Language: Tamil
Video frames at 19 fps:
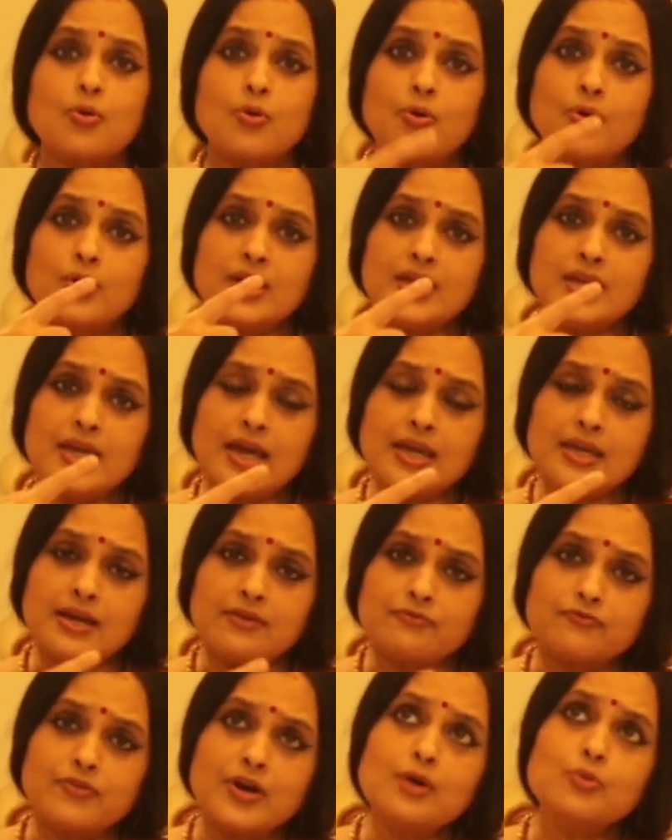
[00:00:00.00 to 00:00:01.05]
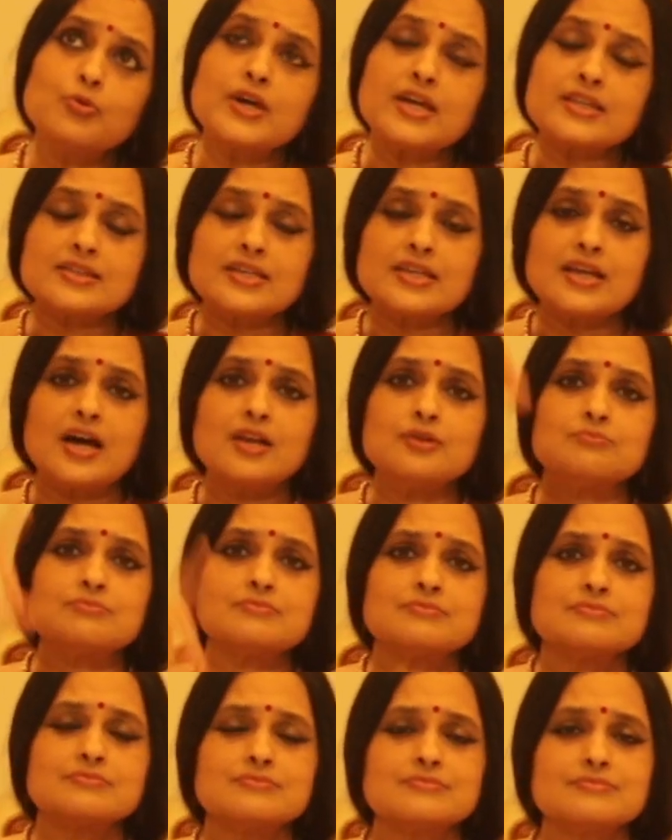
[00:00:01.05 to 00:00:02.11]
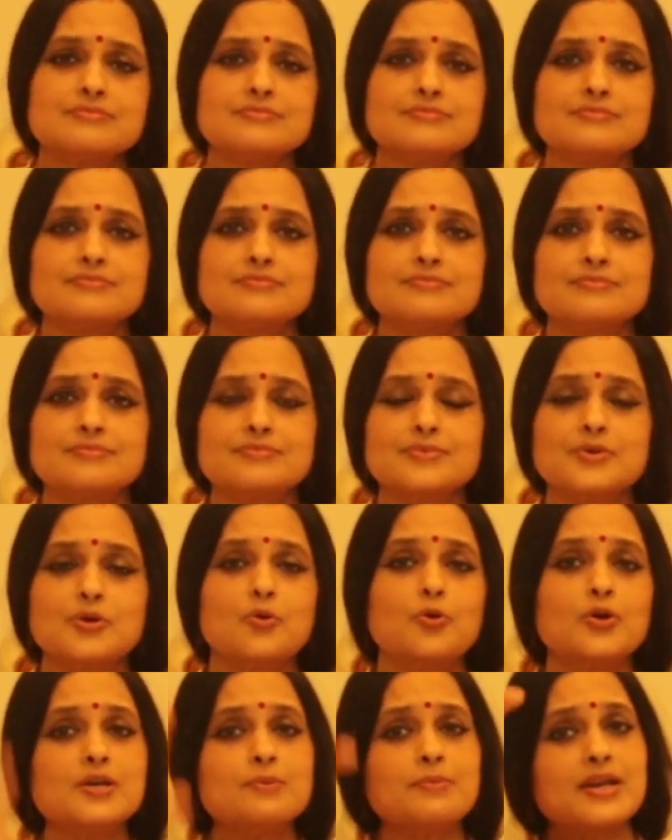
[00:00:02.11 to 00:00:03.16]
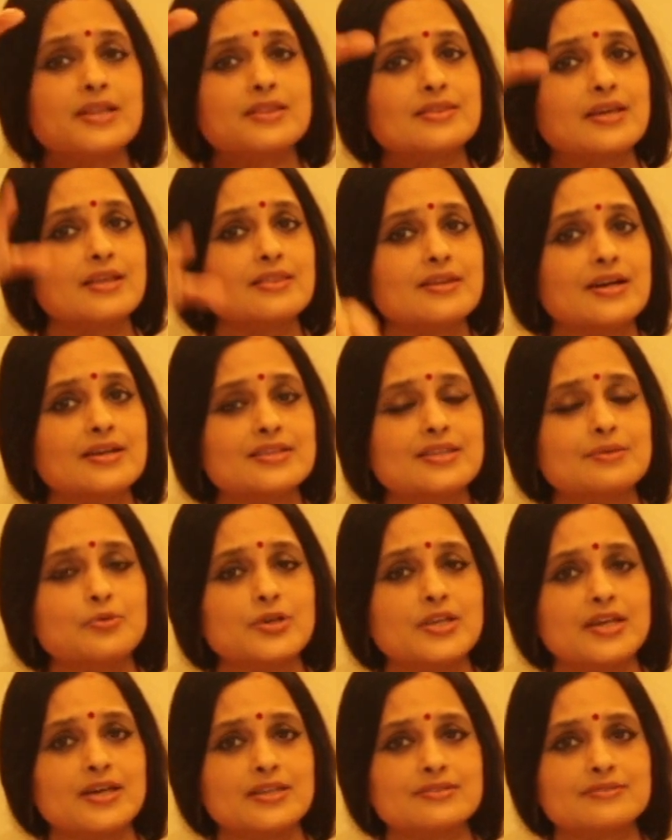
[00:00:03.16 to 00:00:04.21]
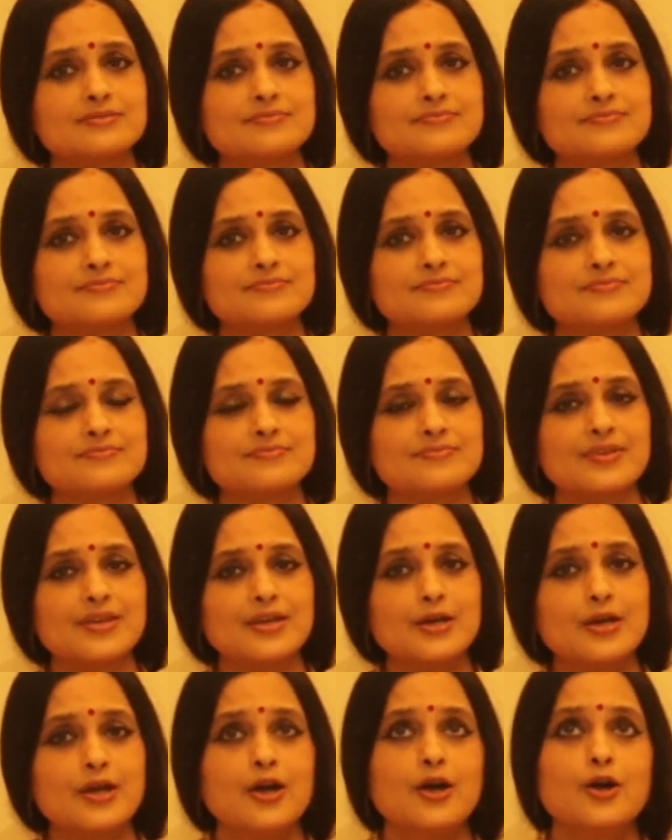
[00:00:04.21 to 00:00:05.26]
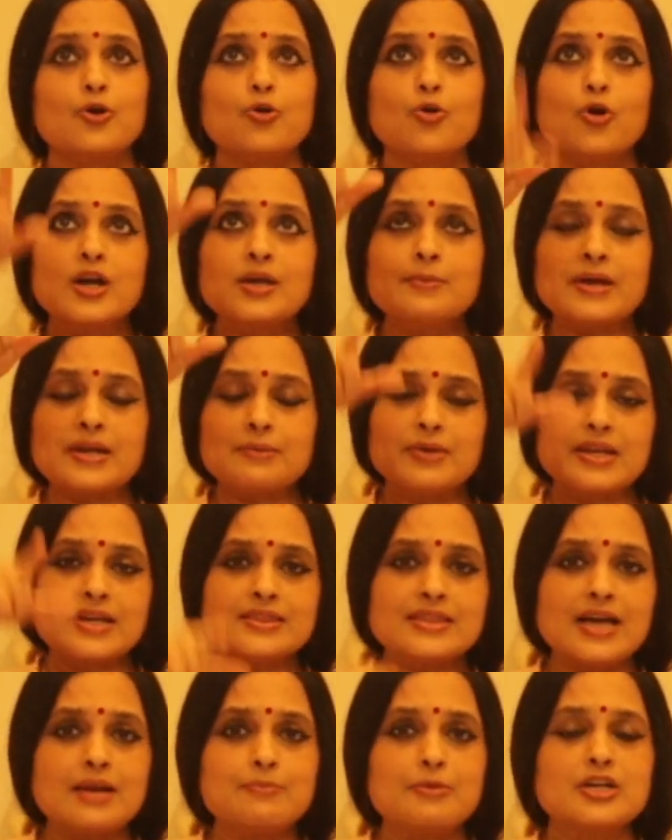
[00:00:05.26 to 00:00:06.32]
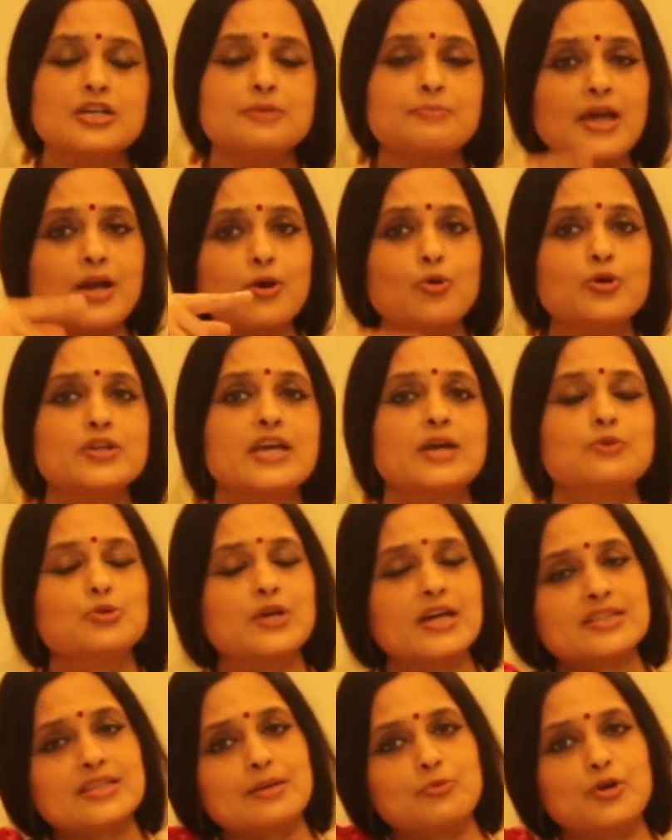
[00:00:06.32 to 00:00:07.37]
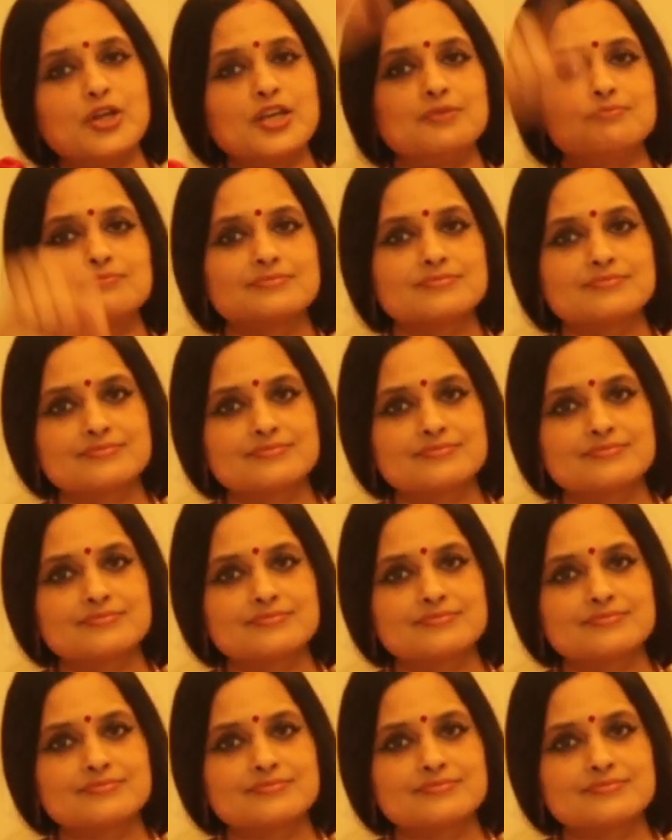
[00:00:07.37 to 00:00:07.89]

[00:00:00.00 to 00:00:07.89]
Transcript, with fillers: கொடியை எவ்வளவு உயர்த்தினாலும் கொடிமரத்தை தாழ்த்த முடியாது கொடிமரம் இருந்தால் மட்டுமே கொடியை உயர்த்த முடியும்